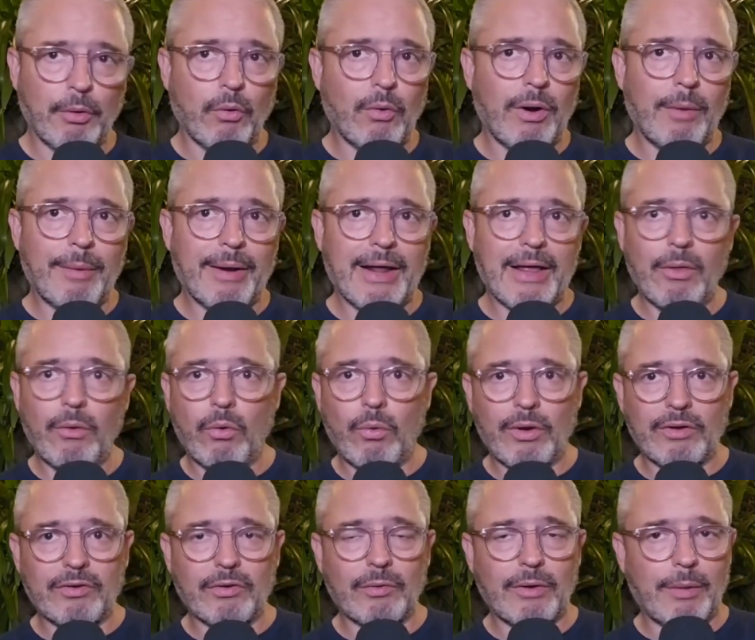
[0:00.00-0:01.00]
el Piojo Alvarado,
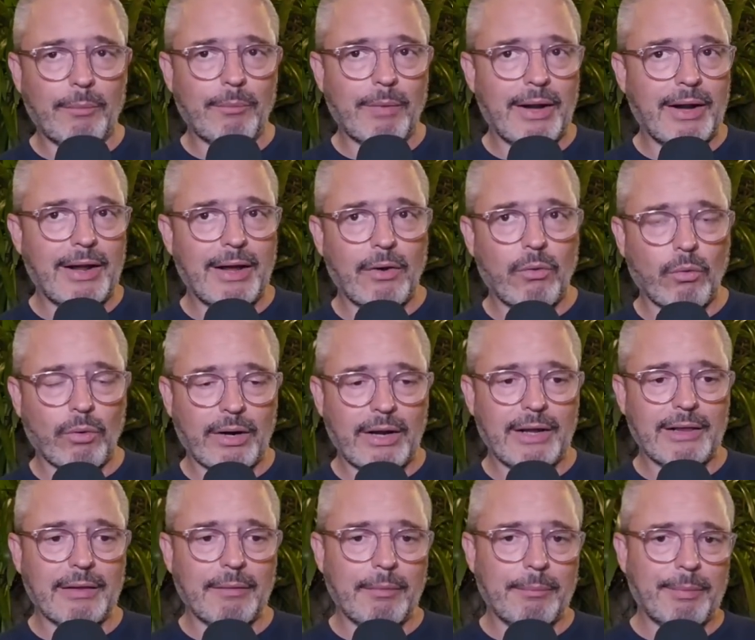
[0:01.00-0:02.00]
lo hace de una manera
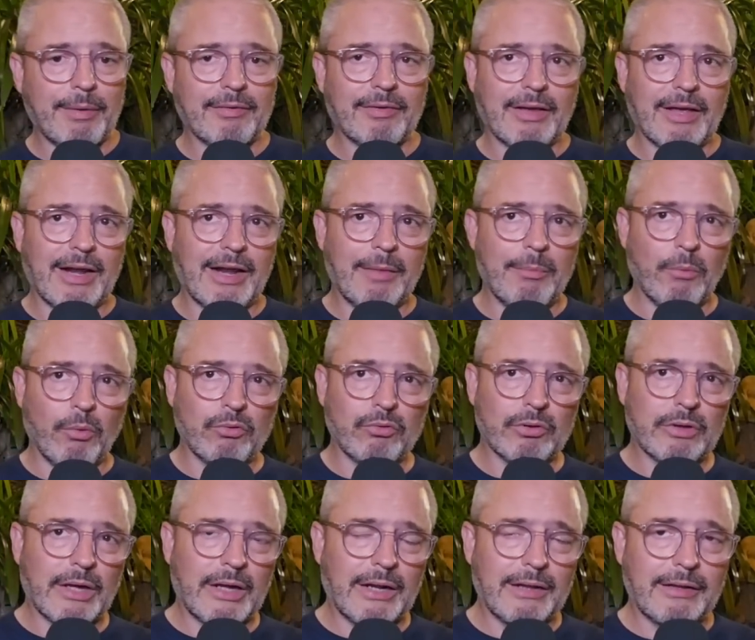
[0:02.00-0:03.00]
correcta, me parece que Alan
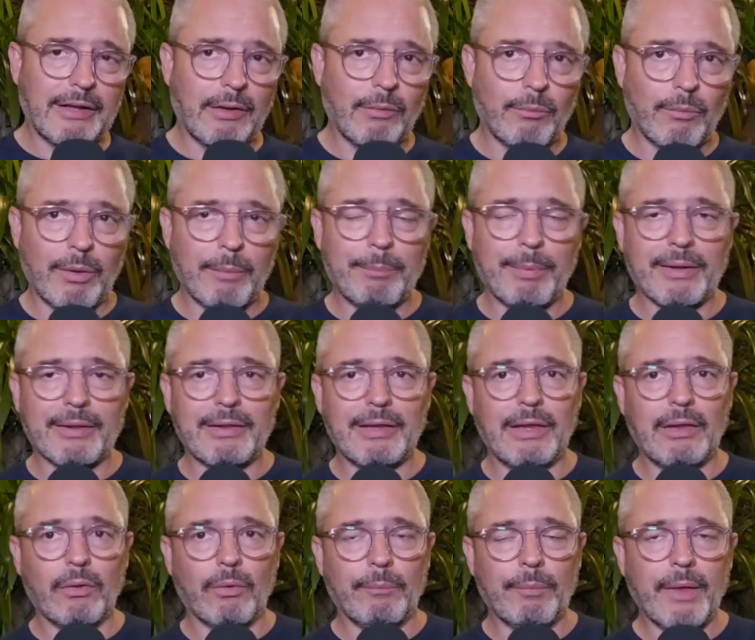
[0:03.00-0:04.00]
también tiene un buen
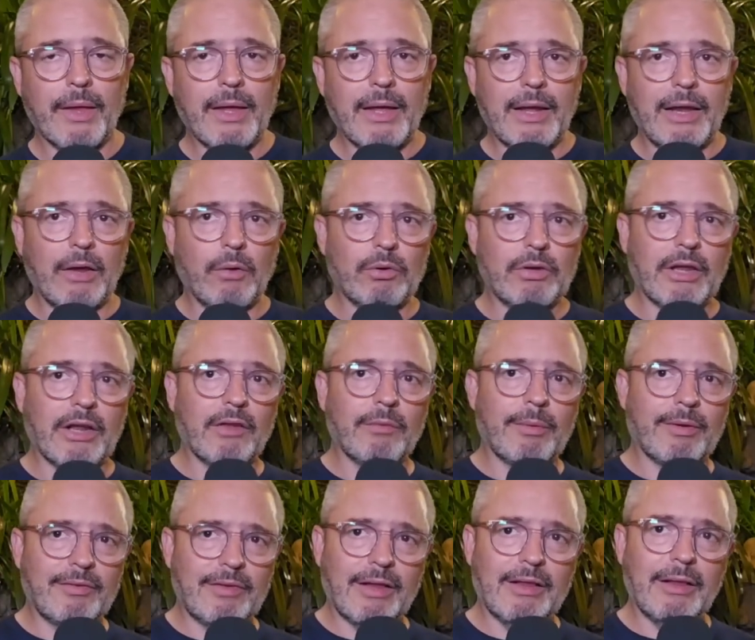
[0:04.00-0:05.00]
partido, Rey
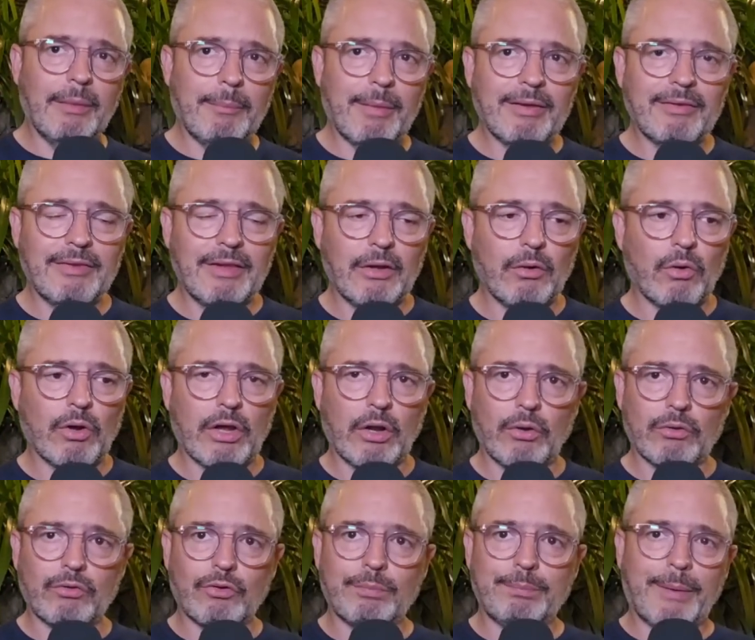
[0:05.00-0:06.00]
Gutiérrez bastante más digno
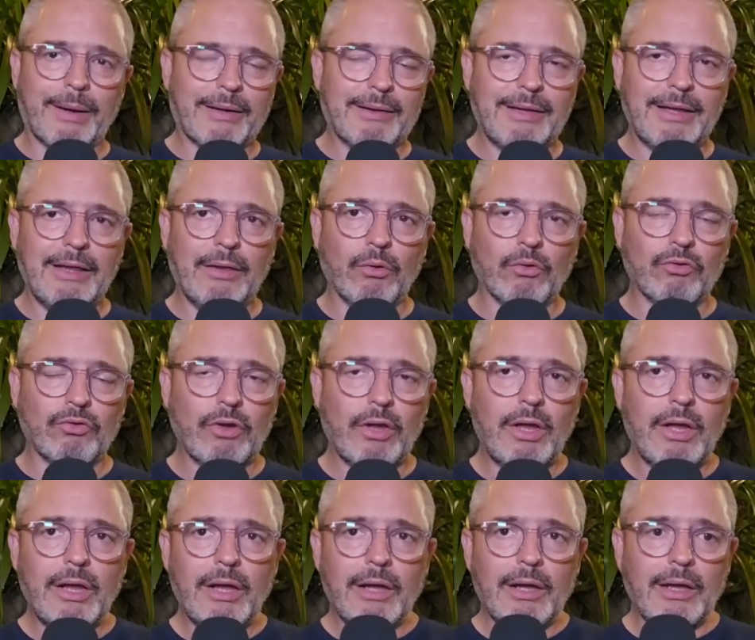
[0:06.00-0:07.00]
que en otros partidos.
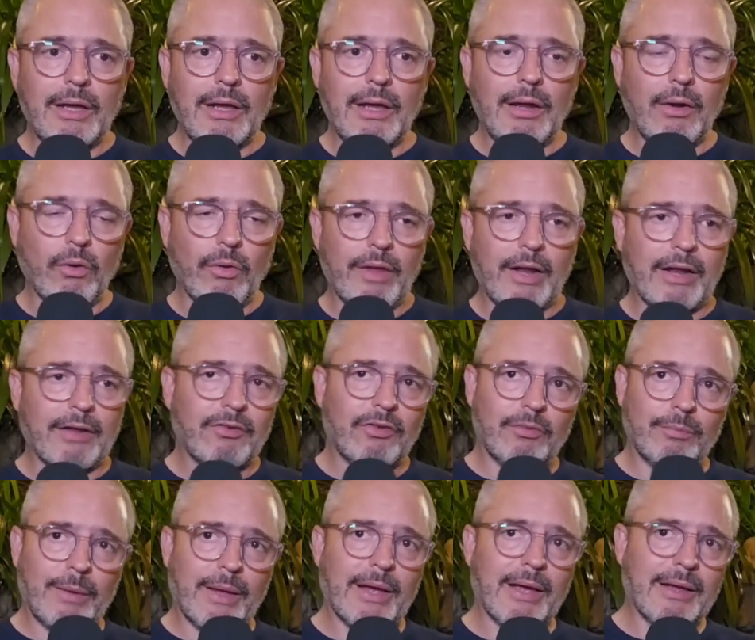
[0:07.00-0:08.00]
Y lo de
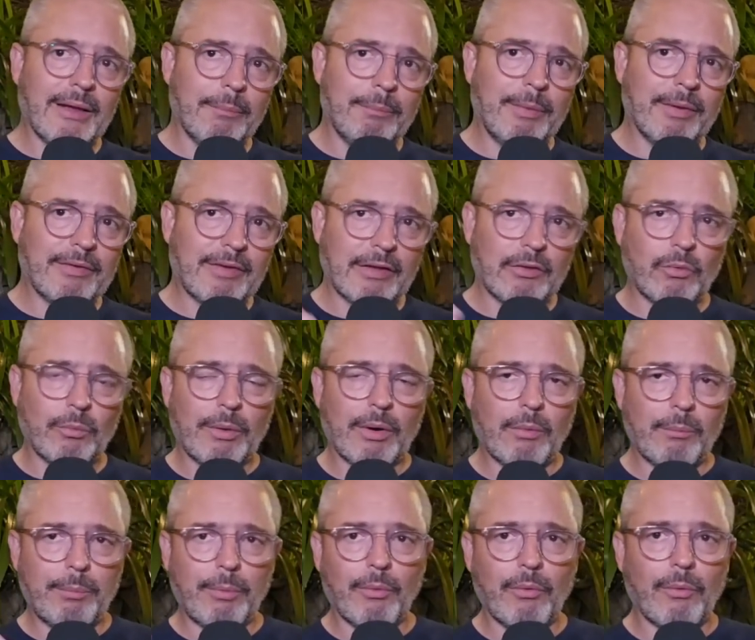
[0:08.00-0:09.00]
Alexis Vega, que empieza a
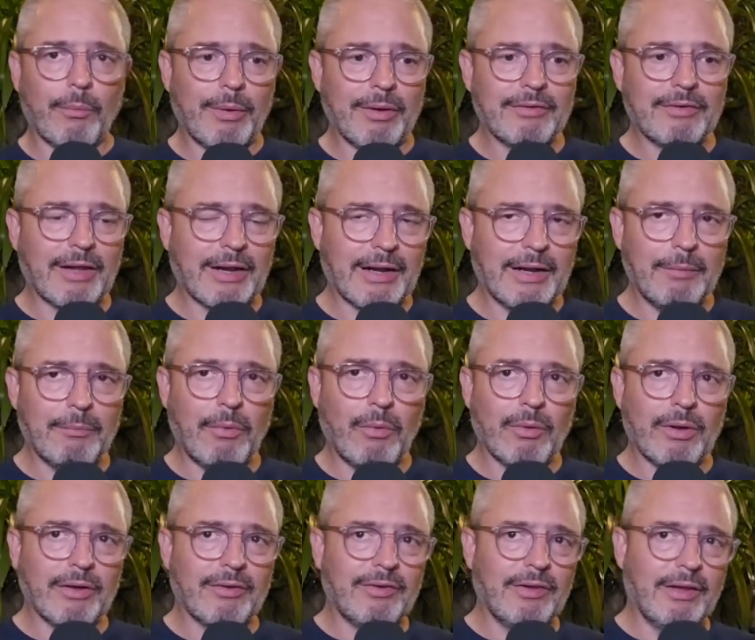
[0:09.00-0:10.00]
tomar un poco más de ritmo,
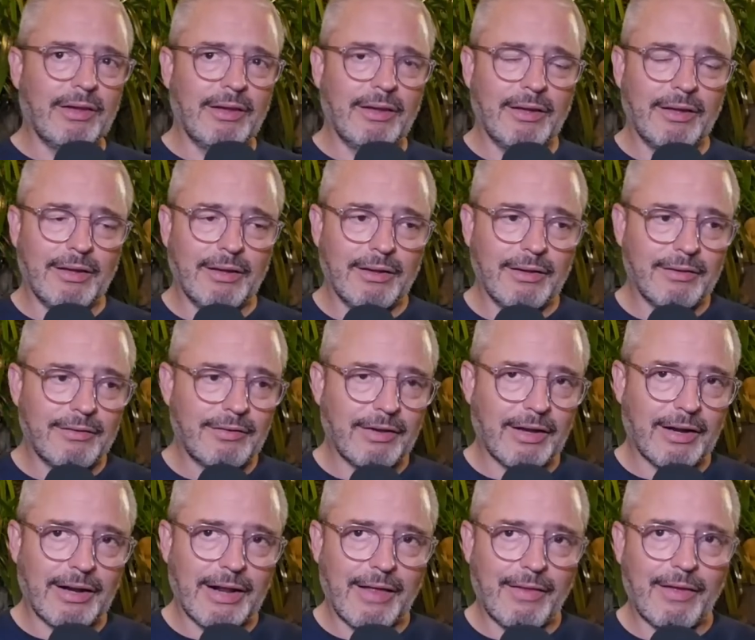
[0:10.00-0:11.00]
aunque sin
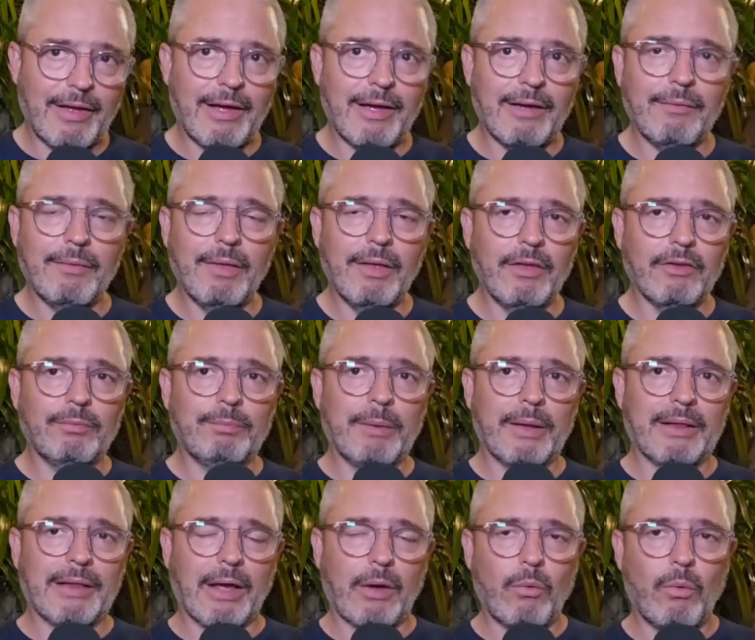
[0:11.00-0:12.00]
ser nada
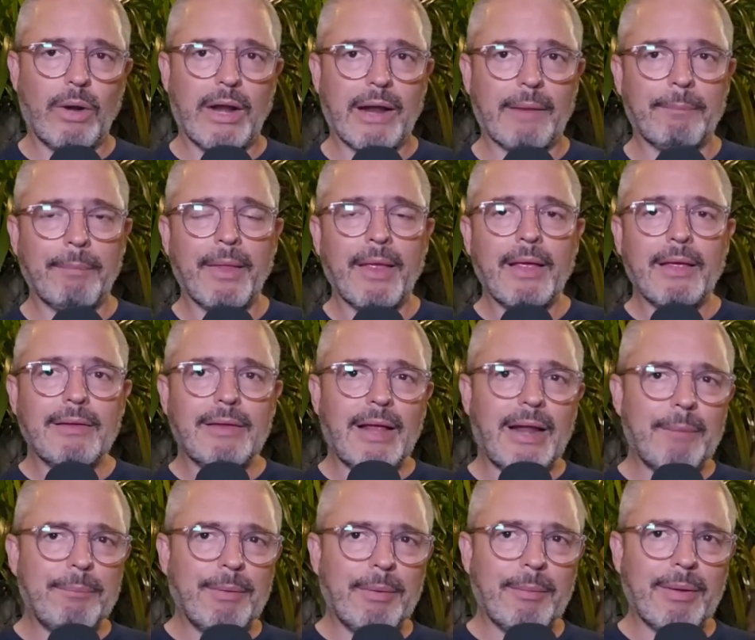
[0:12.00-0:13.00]
espectacular.
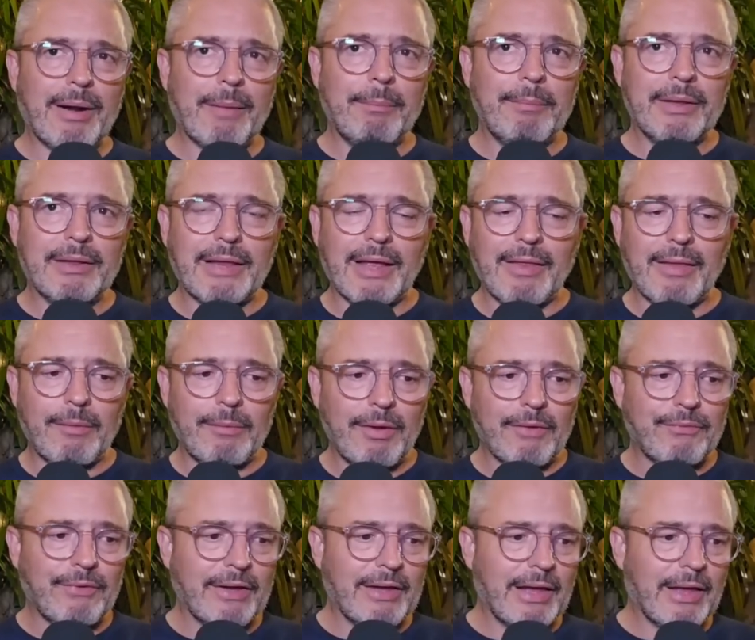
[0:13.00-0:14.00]
Ya en la primera mitad
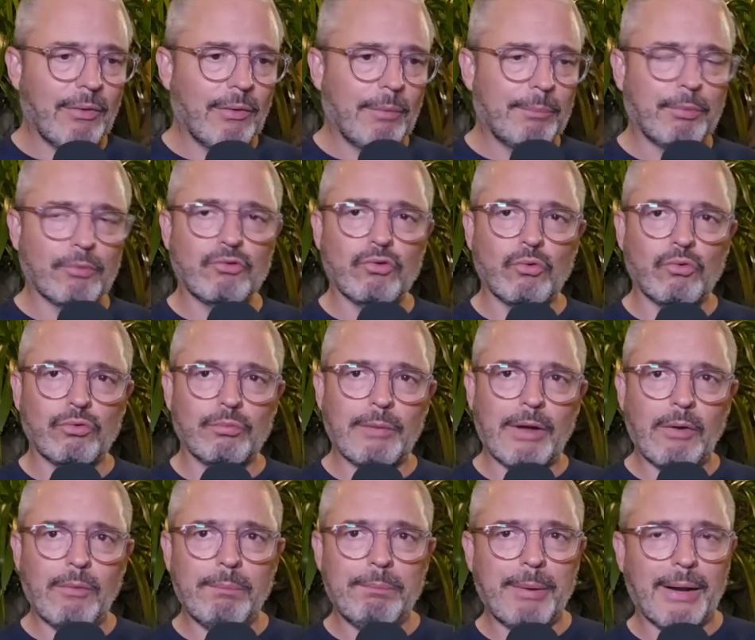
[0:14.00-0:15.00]
había fallado el Pocho
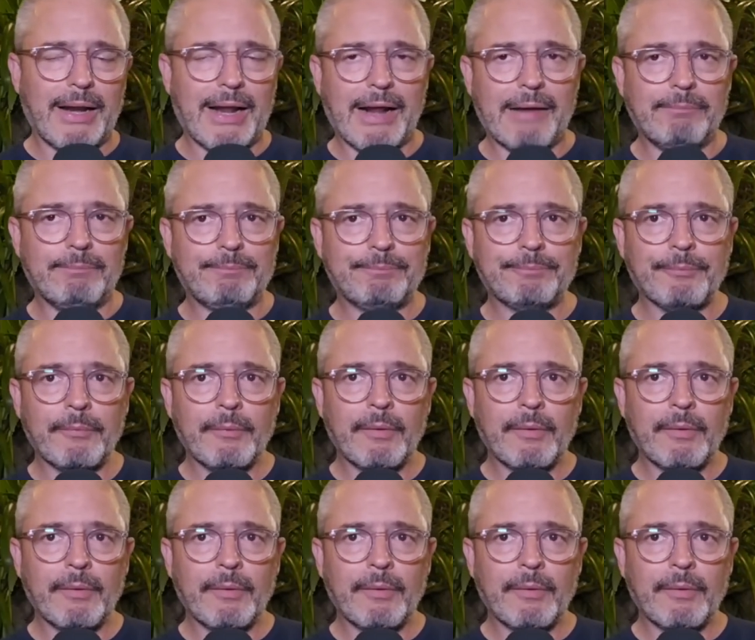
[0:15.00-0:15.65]
Guzmán un penal.